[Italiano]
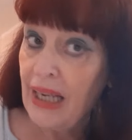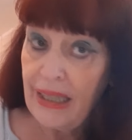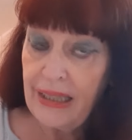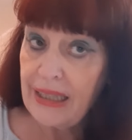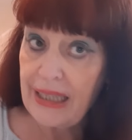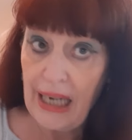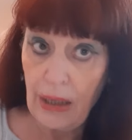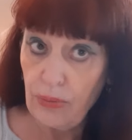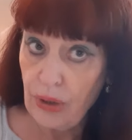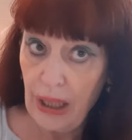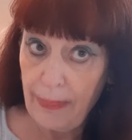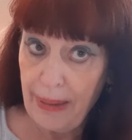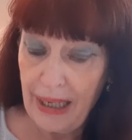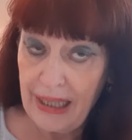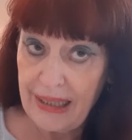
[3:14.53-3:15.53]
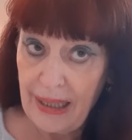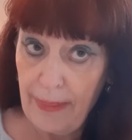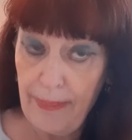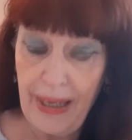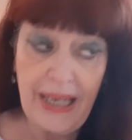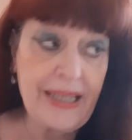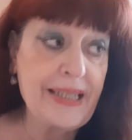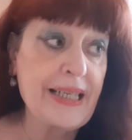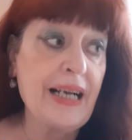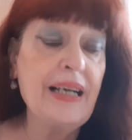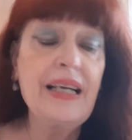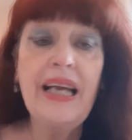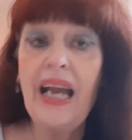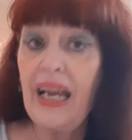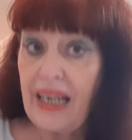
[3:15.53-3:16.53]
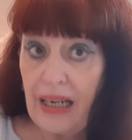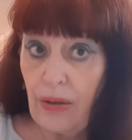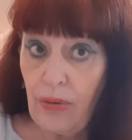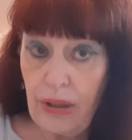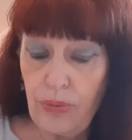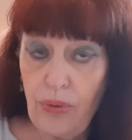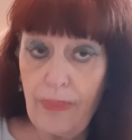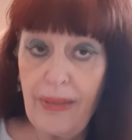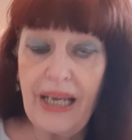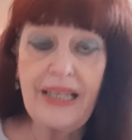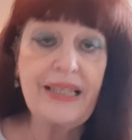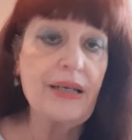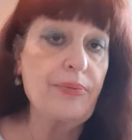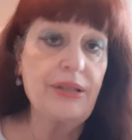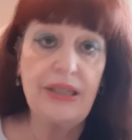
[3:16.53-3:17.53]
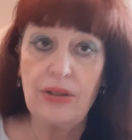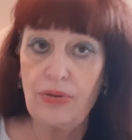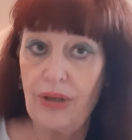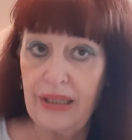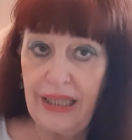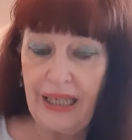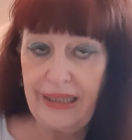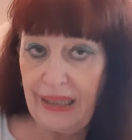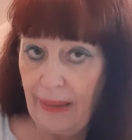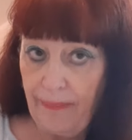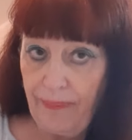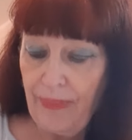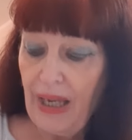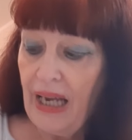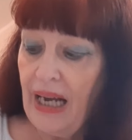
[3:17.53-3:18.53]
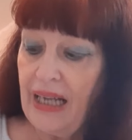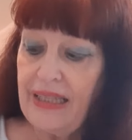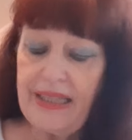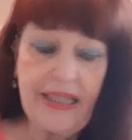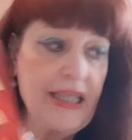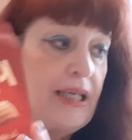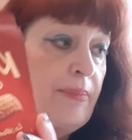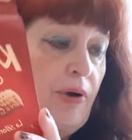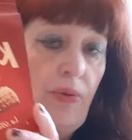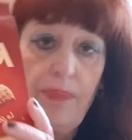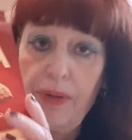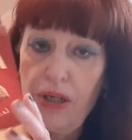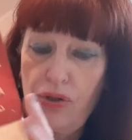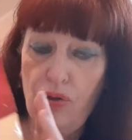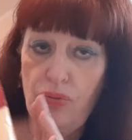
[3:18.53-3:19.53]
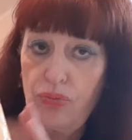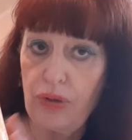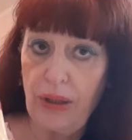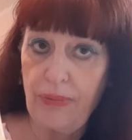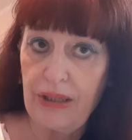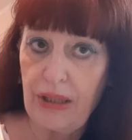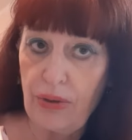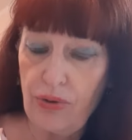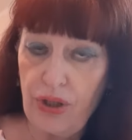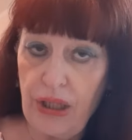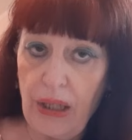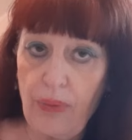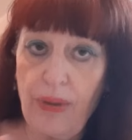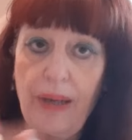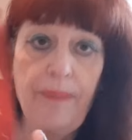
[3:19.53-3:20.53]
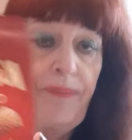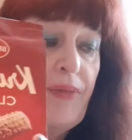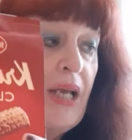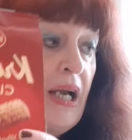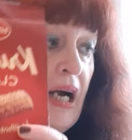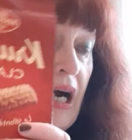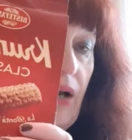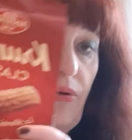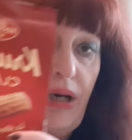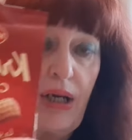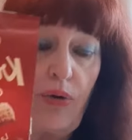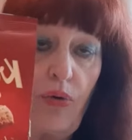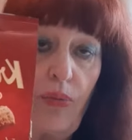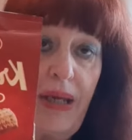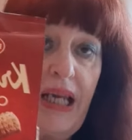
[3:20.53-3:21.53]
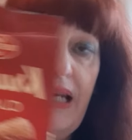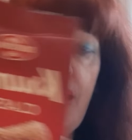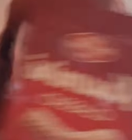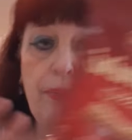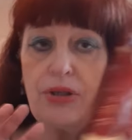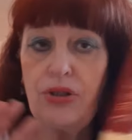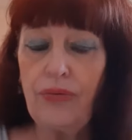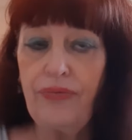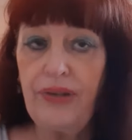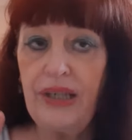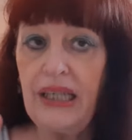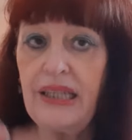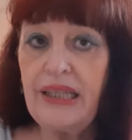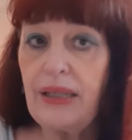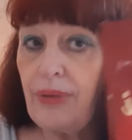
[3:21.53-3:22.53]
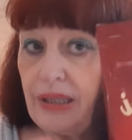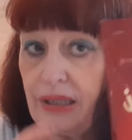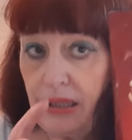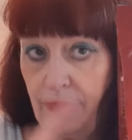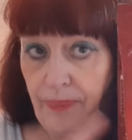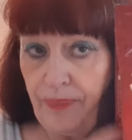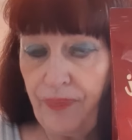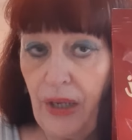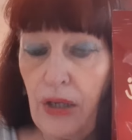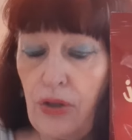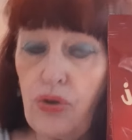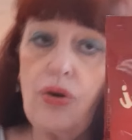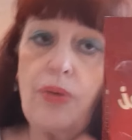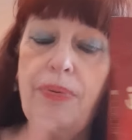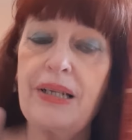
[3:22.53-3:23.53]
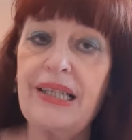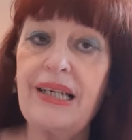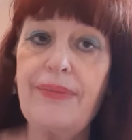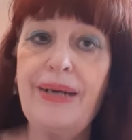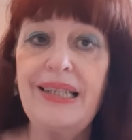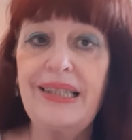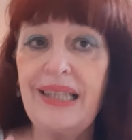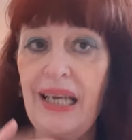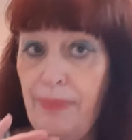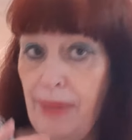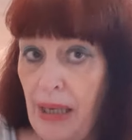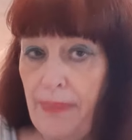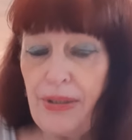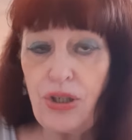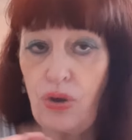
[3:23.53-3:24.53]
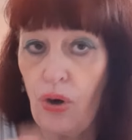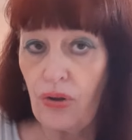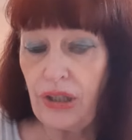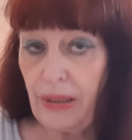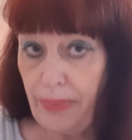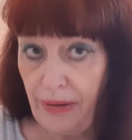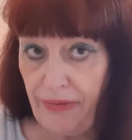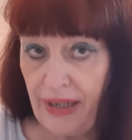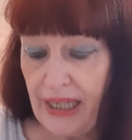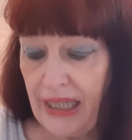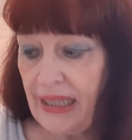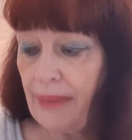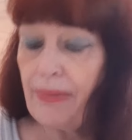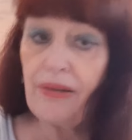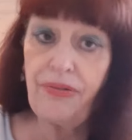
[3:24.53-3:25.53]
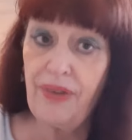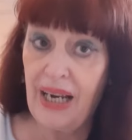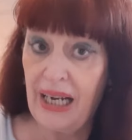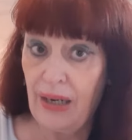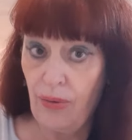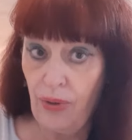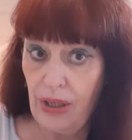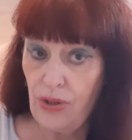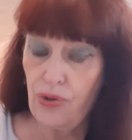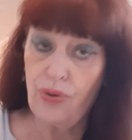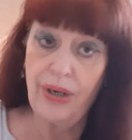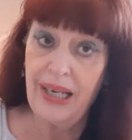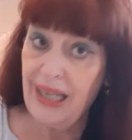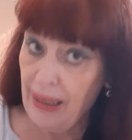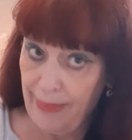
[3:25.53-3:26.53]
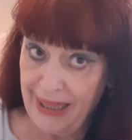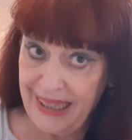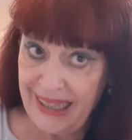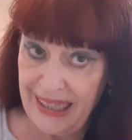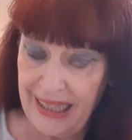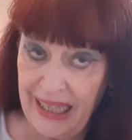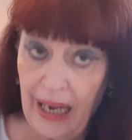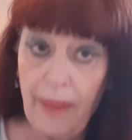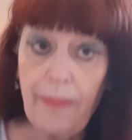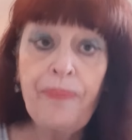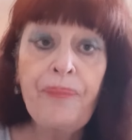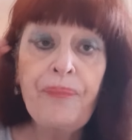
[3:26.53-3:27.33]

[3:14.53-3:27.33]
il discount apre alle tre e mezza erano le due e mezza quindi sono andata al sito e ho preso tutte queste cosine qui allora i crumiri che mi sono finiti questi mh, mm, sono praticamente i miei biscotti preferiti per fare la colazione la mattina